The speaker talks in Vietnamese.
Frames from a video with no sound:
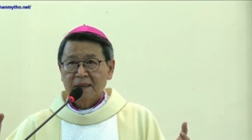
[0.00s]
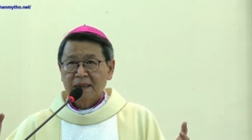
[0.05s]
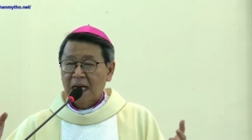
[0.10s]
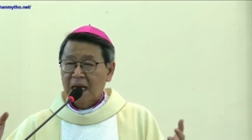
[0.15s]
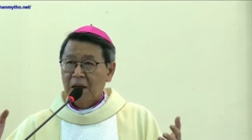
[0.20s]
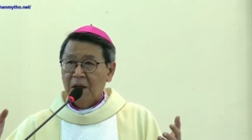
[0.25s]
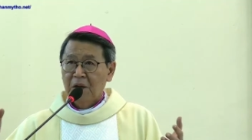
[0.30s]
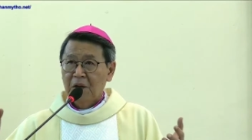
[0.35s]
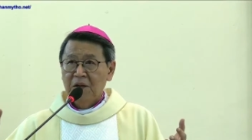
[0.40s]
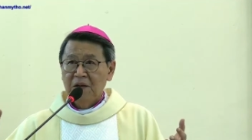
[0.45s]

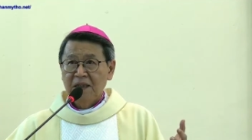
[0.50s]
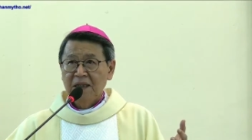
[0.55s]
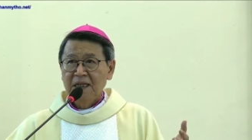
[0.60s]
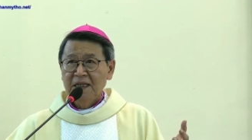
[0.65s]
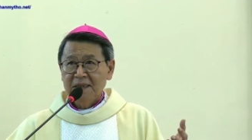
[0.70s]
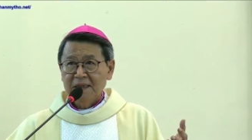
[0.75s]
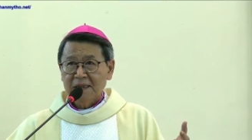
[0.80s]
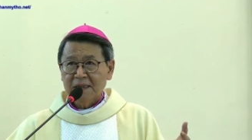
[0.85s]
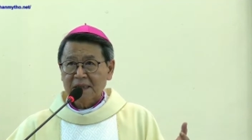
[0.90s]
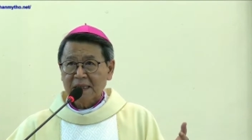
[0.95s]
cả hồn
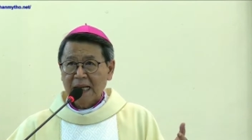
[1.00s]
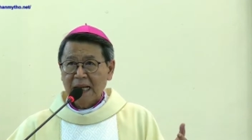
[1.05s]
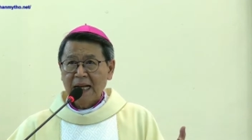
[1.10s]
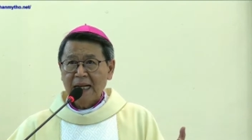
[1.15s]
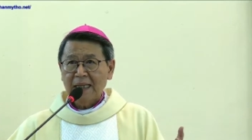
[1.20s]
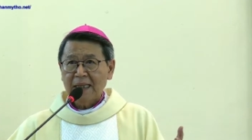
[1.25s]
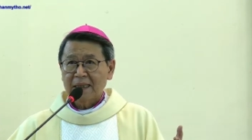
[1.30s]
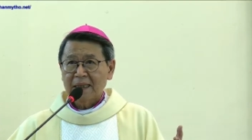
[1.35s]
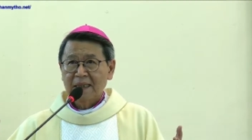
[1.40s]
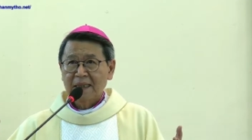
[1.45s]
lẫn
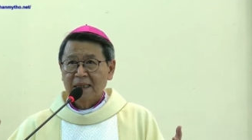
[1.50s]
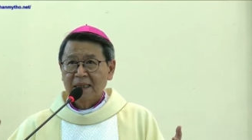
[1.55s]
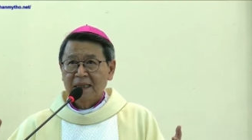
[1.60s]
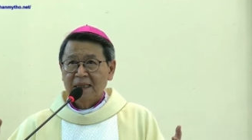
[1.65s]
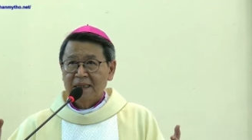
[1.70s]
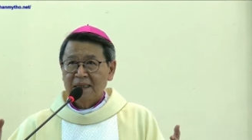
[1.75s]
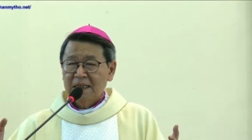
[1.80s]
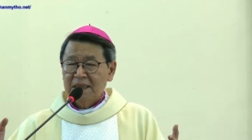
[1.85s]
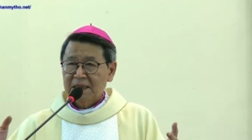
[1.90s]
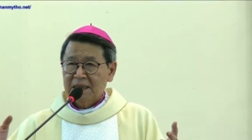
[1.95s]
xác
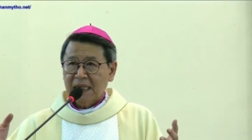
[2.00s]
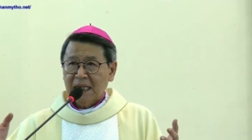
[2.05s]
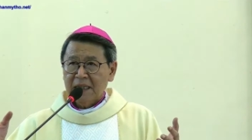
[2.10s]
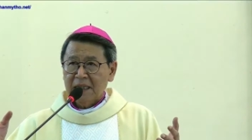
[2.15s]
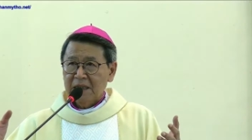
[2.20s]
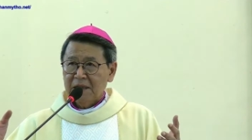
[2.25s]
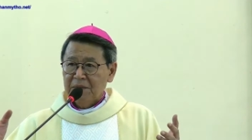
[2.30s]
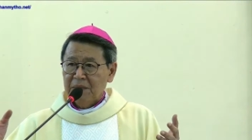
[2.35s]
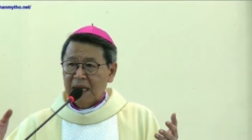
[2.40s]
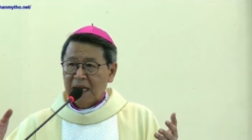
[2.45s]
thân
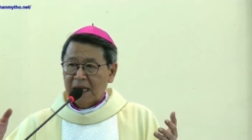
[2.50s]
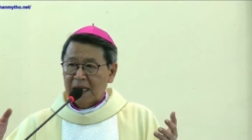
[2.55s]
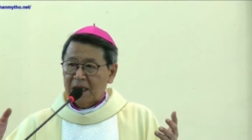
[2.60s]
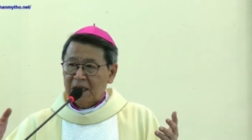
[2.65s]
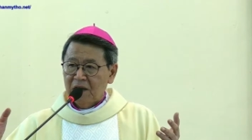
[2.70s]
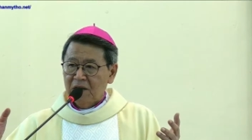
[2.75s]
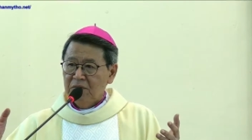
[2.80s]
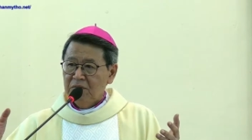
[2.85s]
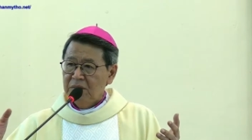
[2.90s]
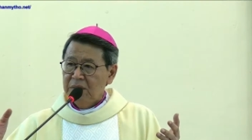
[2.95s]
xác Đức Mẹ
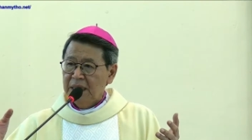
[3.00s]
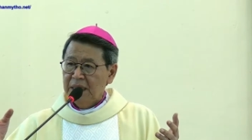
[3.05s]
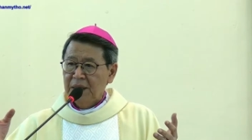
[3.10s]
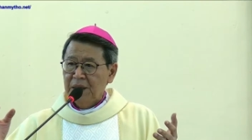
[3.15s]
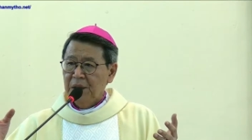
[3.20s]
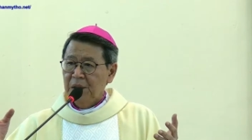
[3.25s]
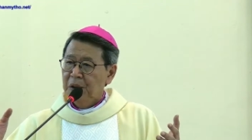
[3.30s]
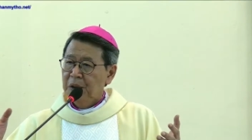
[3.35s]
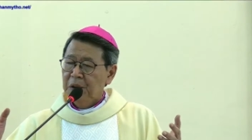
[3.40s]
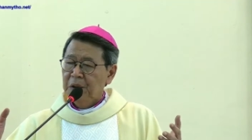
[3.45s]
không
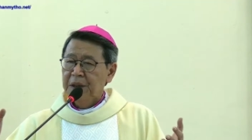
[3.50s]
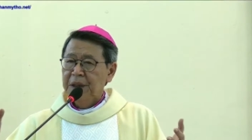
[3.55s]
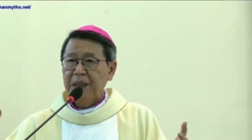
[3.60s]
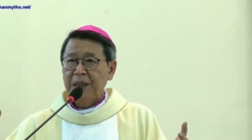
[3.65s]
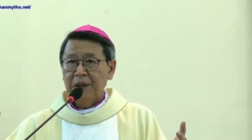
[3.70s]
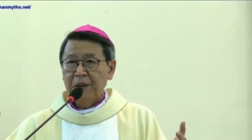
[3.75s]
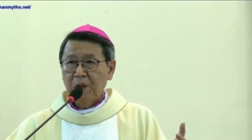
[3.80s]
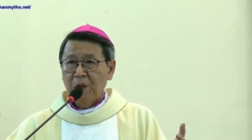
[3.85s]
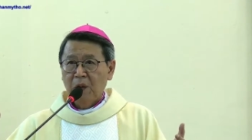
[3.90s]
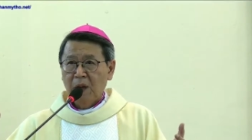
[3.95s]
bị
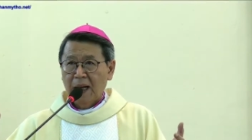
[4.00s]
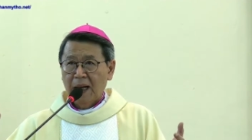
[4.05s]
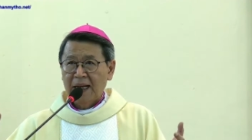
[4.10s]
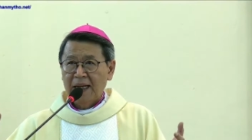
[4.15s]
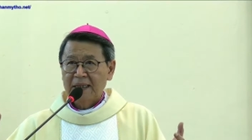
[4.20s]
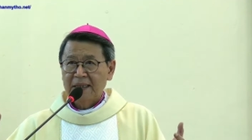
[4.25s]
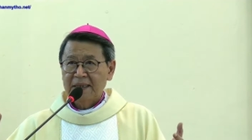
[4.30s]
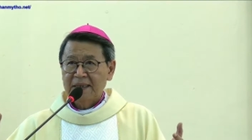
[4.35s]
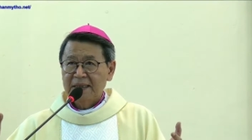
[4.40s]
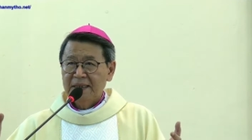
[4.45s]
hủy
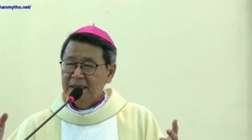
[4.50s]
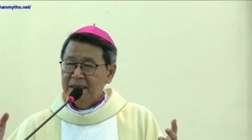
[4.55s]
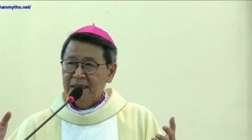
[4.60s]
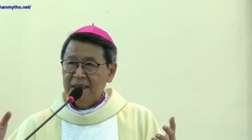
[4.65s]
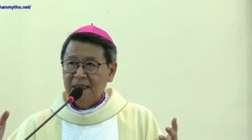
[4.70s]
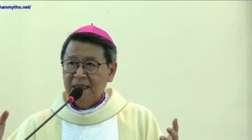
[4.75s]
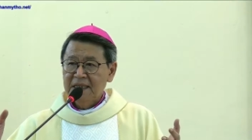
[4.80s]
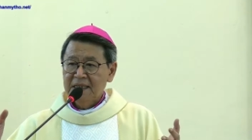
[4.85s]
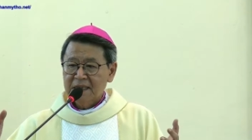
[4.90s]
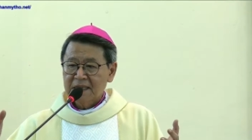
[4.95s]
hoại như
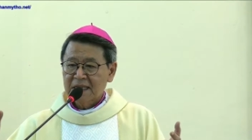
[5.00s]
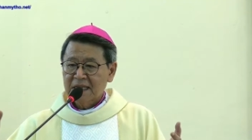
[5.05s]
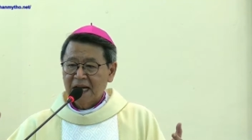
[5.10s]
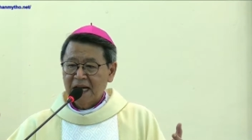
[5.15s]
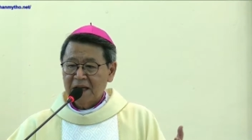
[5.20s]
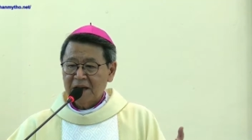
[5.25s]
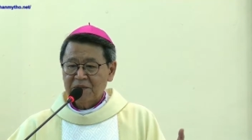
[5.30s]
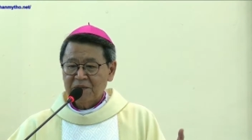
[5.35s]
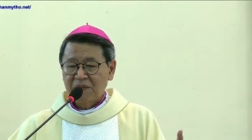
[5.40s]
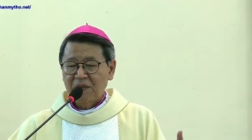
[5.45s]
thân
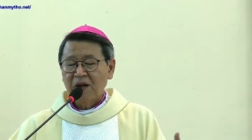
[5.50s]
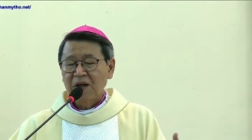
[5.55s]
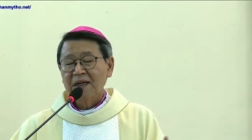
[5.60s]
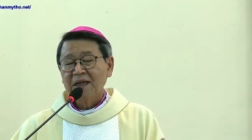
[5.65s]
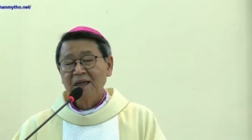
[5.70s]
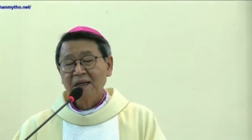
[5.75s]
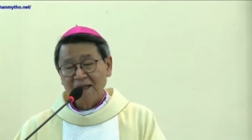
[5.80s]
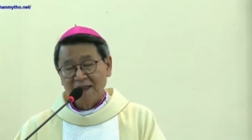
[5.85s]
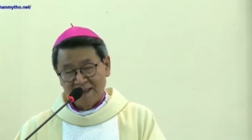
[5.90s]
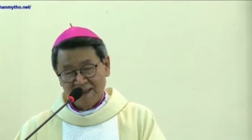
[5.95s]
xác mọi
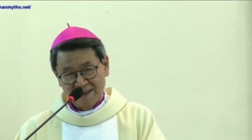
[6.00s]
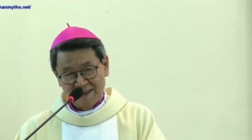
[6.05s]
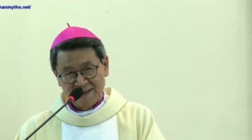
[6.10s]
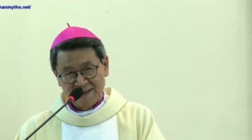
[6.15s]
người